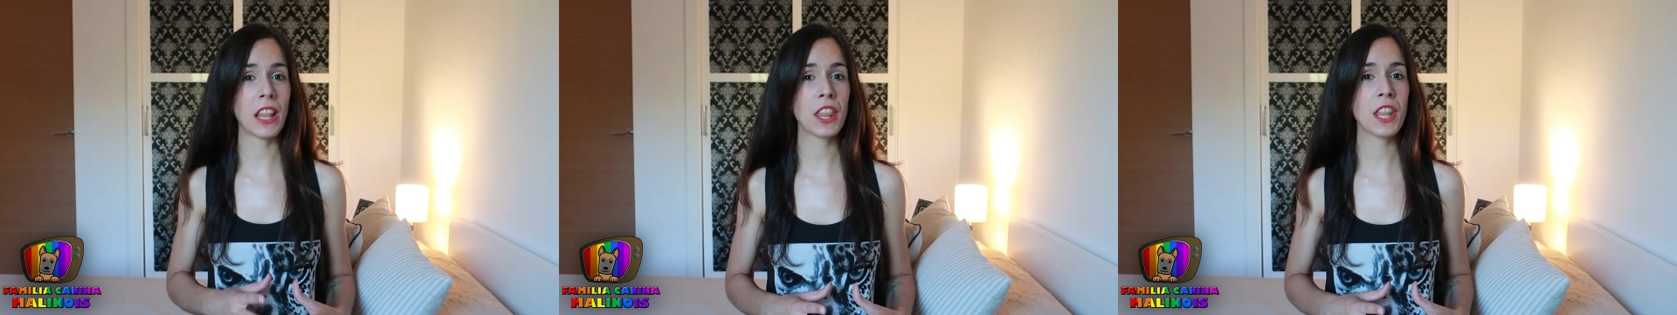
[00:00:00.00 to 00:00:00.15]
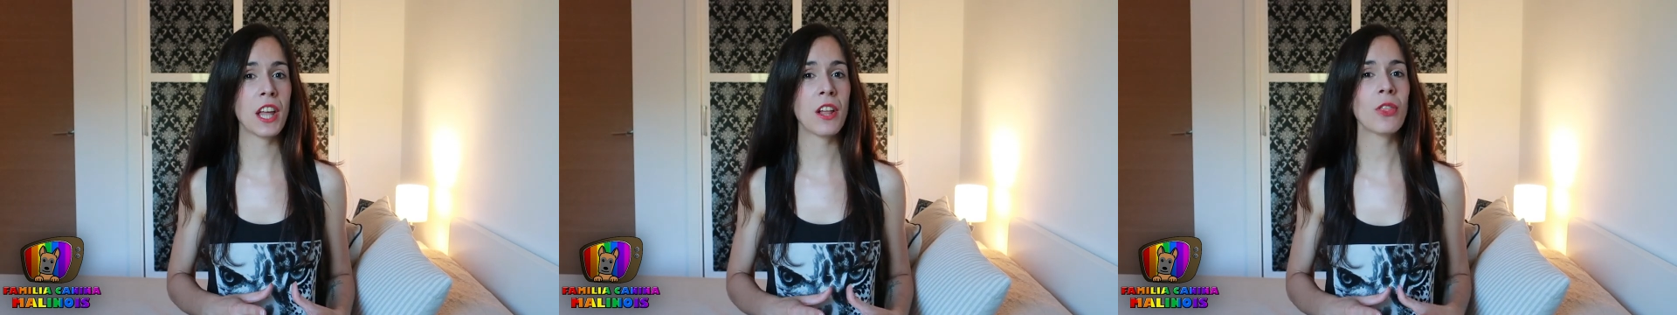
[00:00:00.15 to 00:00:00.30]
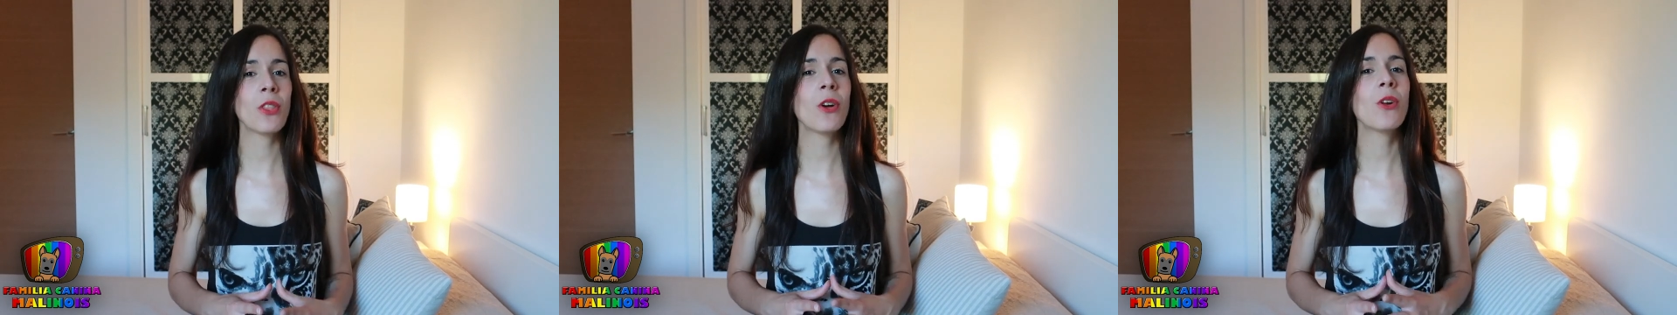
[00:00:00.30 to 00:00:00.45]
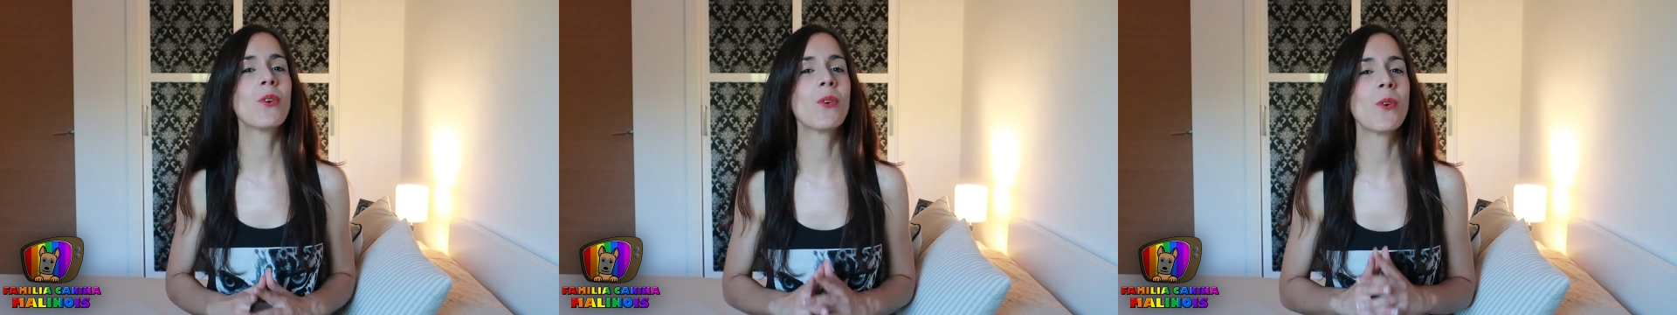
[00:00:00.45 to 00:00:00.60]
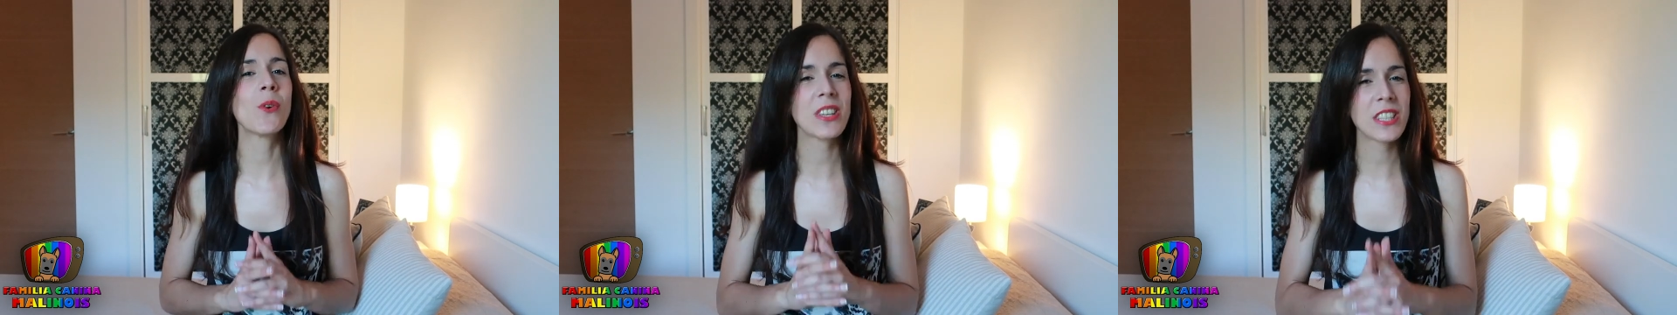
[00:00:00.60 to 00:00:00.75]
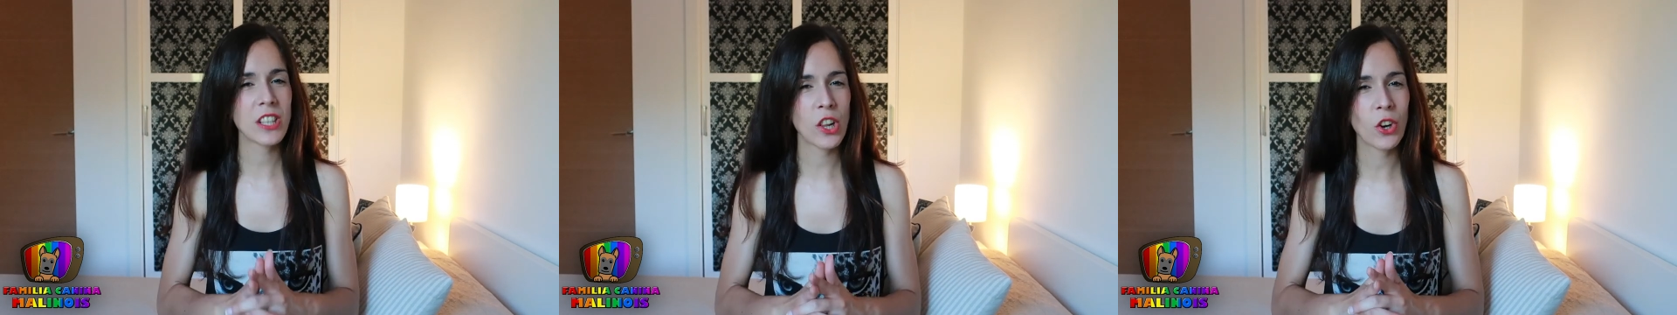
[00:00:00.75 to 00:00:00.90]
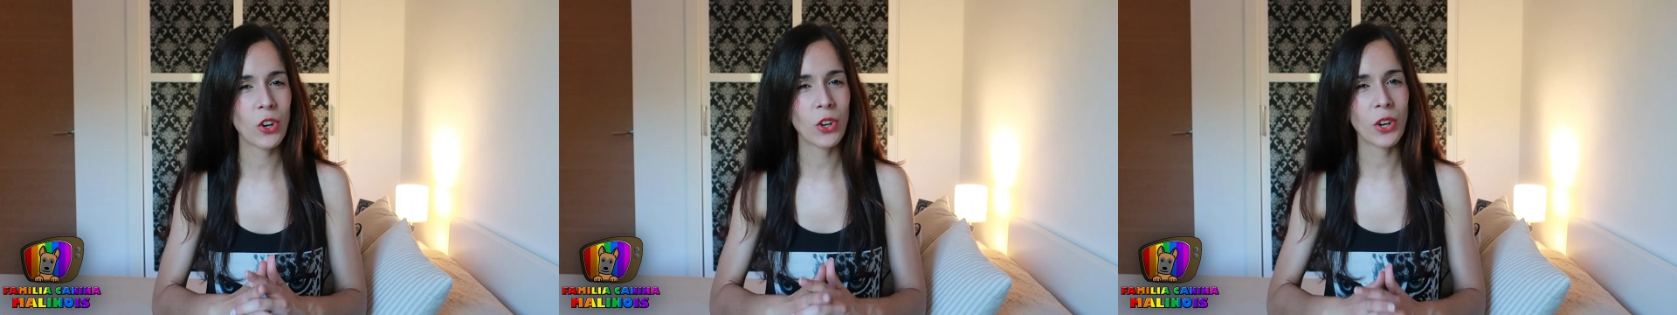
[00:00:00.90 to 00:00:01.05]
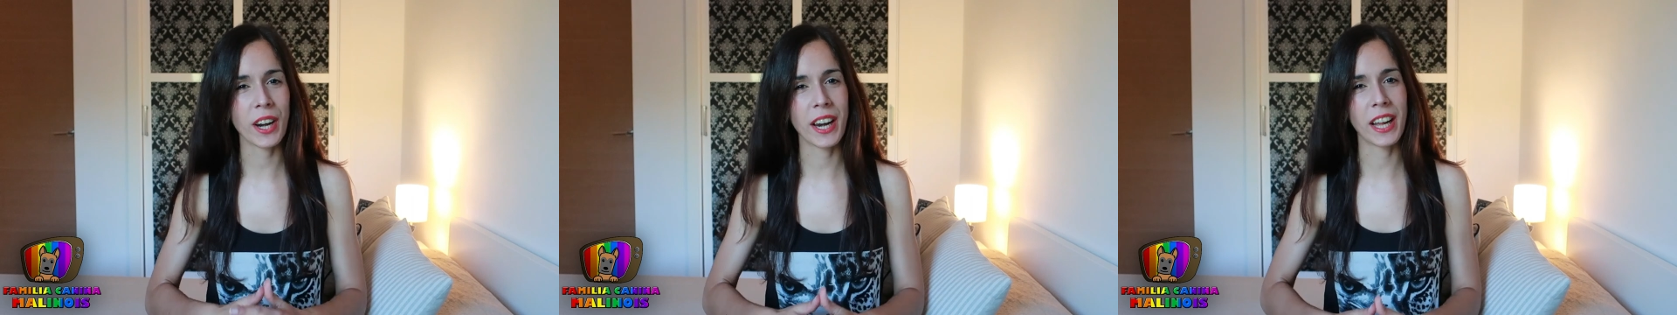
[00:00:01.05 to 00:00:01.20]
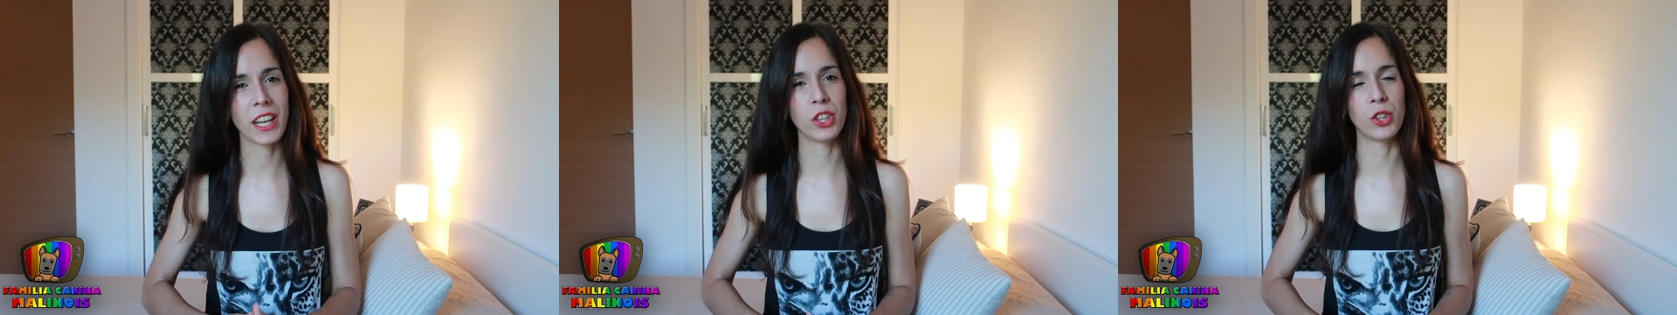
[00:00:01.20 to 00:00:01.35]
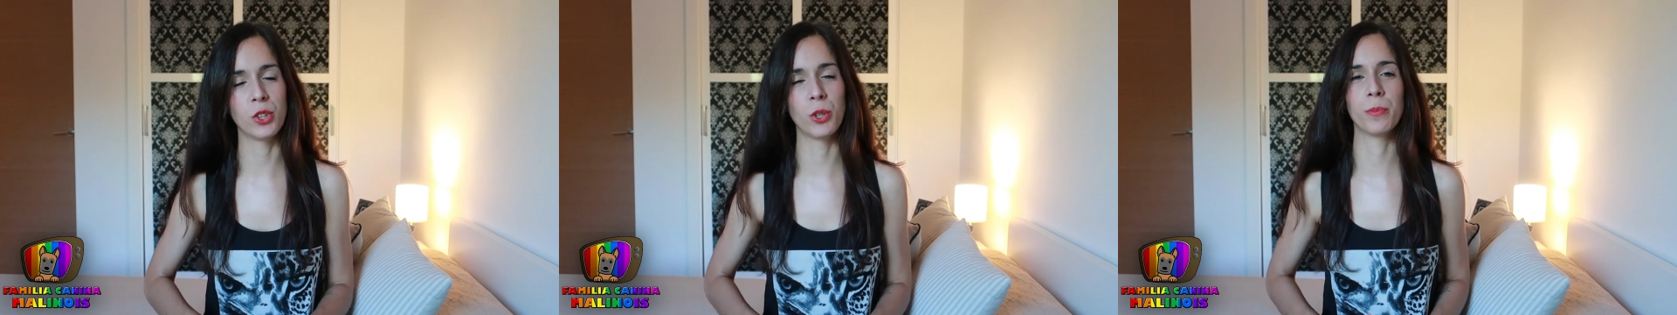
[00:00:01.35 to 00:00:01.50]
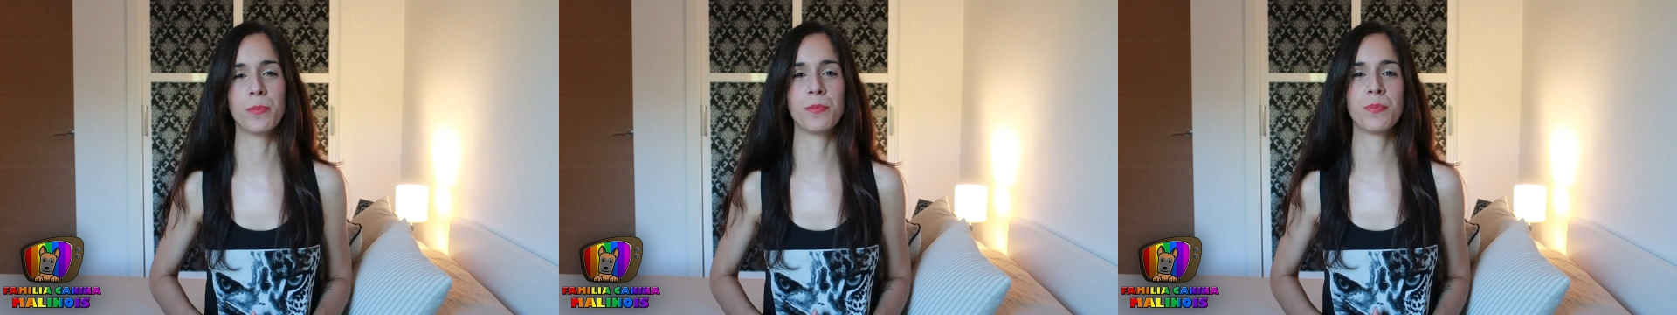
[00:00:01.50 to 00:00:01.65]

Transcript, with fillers: haciendo no es lo correcto.